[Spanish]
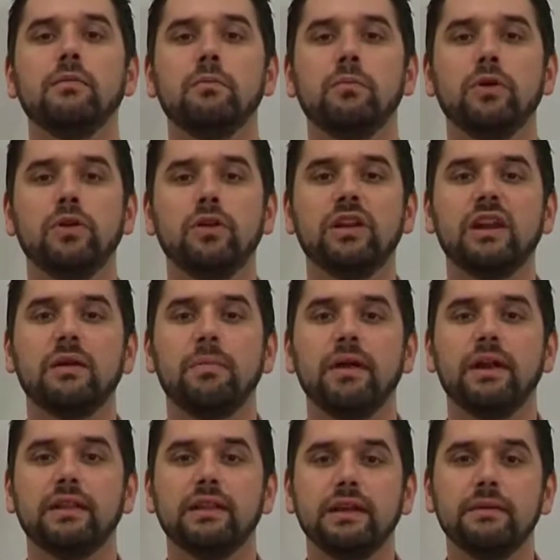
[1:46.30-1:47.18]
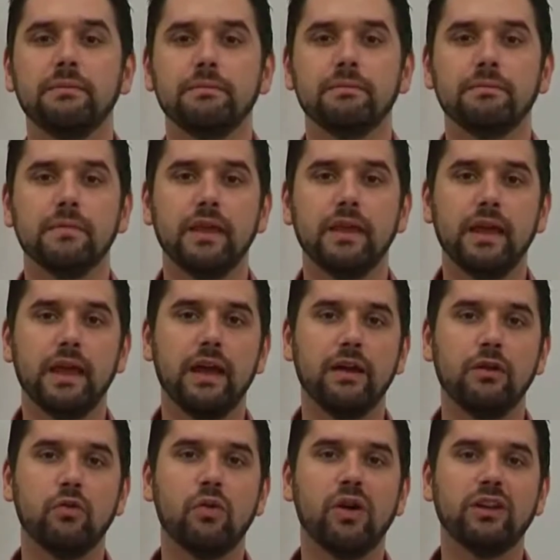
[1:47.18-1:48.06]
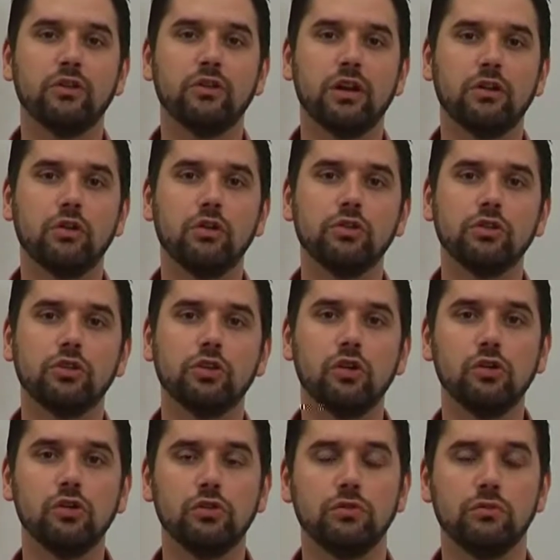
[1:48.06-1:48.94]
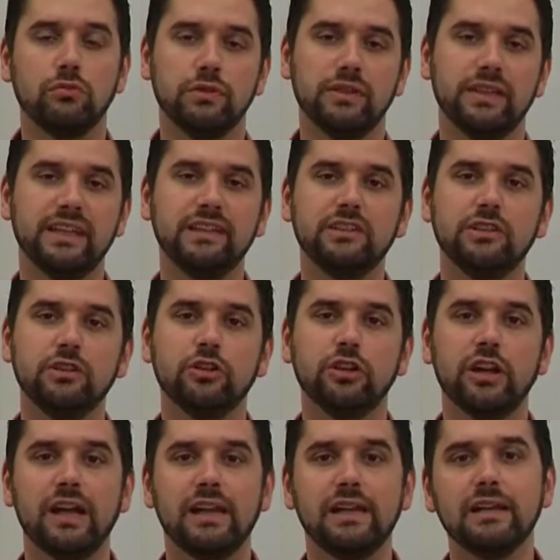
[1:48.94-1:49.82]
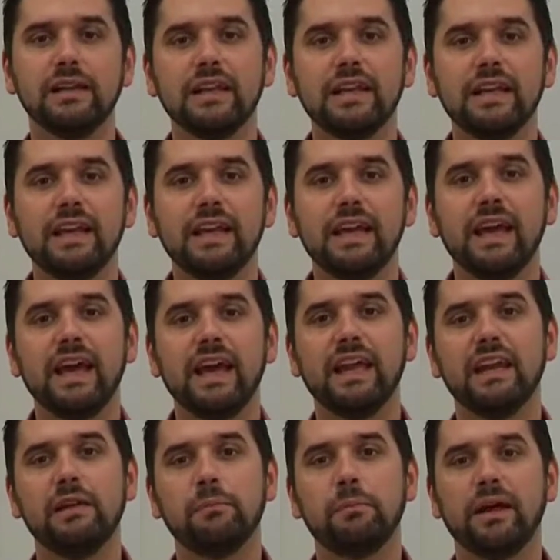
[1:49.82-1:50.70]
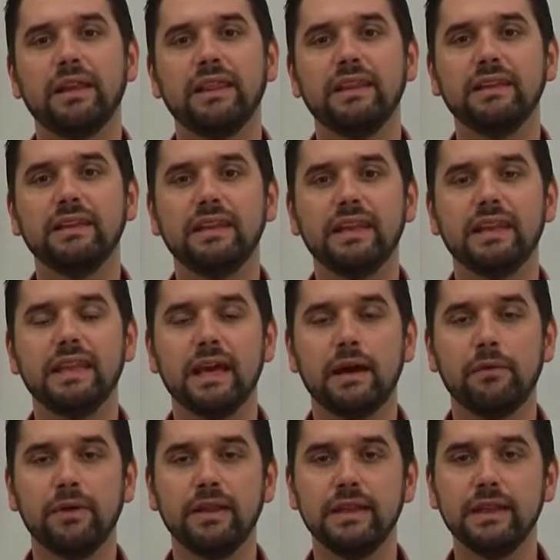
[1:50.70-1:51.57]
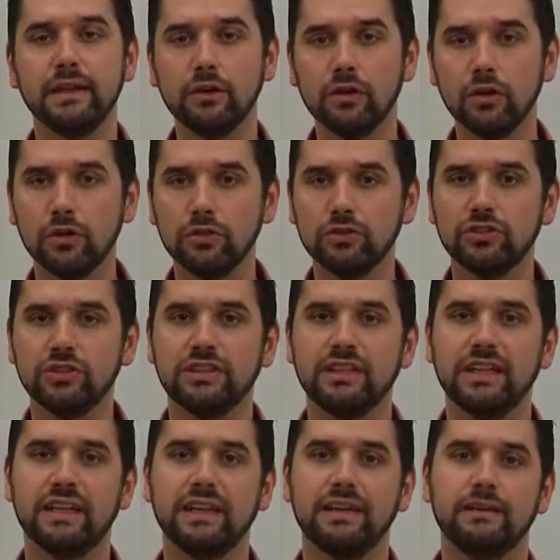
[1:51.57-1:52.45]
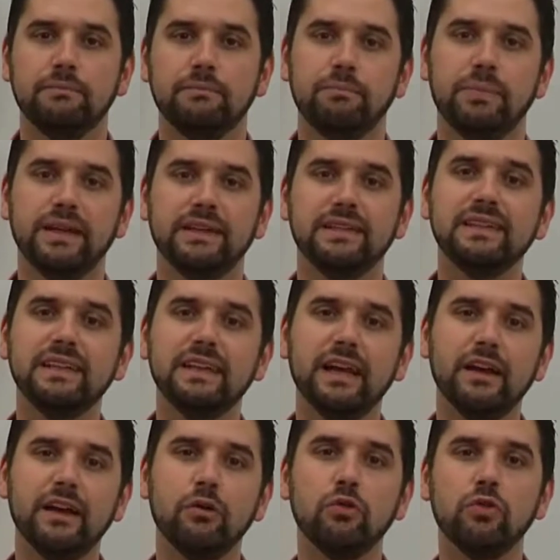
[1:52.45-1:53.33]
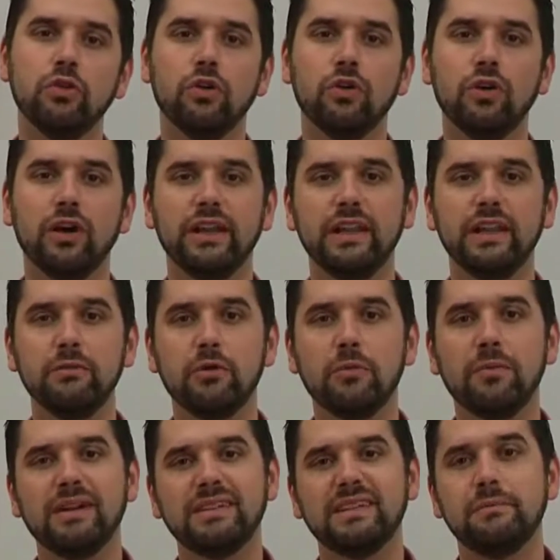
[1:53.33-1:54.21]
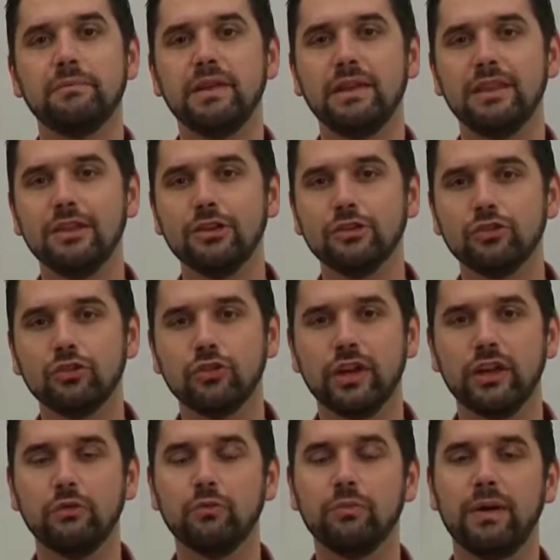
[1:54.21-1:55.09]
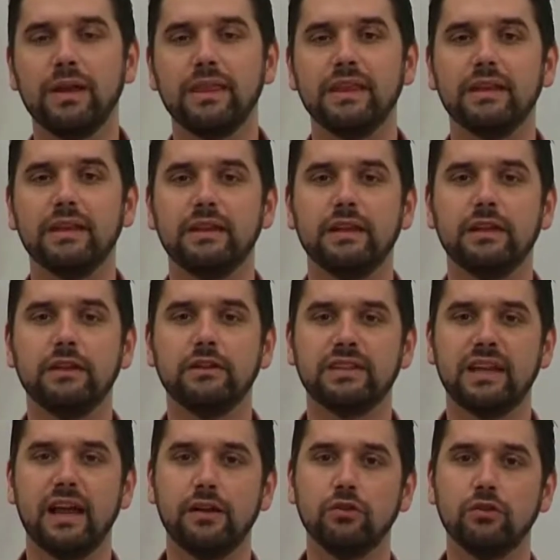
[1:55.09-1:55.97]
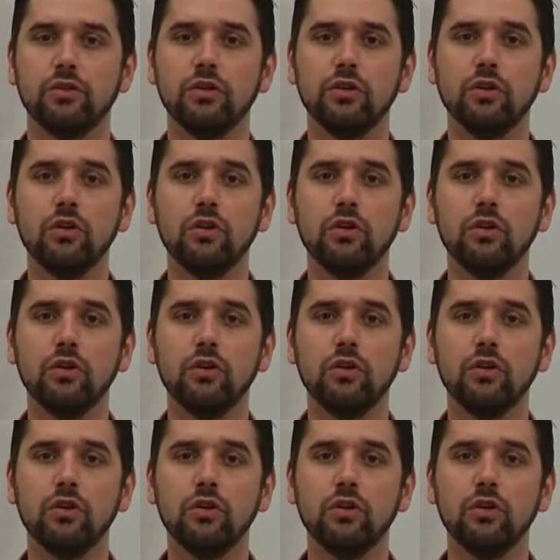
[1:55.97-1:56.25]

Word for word: Por otra parte, en cuanto al control tensional, en el paciente diabético se persigue un objetivo más ambicioso que en un paciente sano.